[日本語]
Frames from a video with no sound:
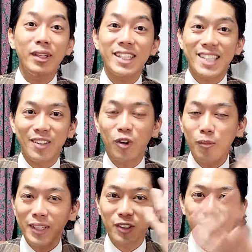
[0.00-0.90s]
弁ですね
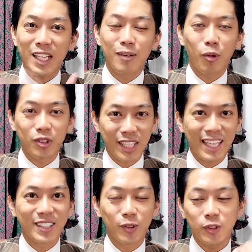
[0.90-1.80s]
能弁状態の僕
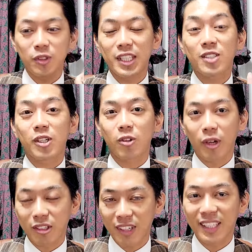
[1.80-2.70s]
が共通テストでど
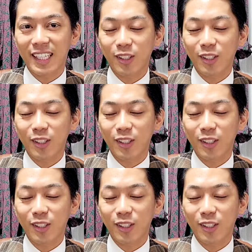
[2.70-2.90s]
れくらい